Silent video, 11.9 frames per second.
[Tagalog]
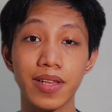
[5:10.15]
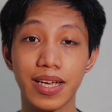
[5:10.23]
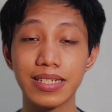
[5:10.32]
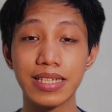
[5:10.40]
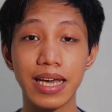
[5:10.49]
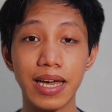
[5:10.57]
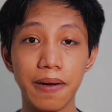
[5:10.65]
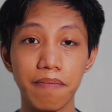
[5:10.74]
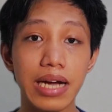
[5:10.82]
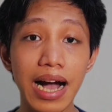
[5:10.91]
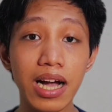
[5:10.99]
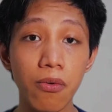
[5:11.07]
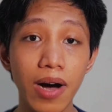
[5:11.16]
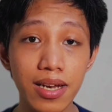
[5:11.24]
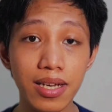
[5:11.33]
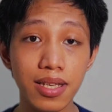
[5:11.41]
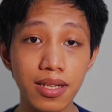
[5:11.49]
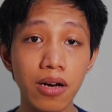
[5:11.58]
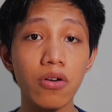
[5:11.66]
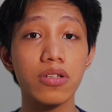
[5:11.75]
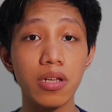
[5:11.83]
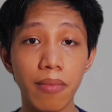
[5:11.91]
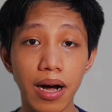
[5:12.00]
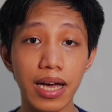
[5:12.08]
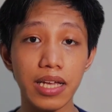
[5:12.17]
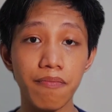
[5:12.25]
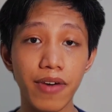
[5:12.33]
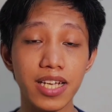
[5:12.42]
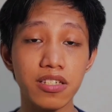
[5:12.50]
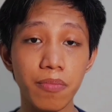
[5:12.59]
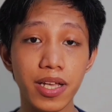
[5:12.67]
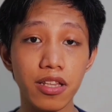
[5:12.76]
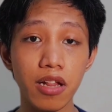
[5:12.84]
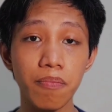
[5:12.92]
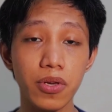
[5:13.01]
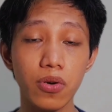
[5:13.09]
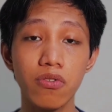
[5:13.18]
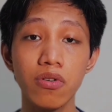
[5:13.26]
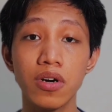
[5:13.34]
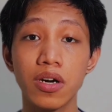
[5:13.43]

Kasi gagawa na din ako ng mga investment review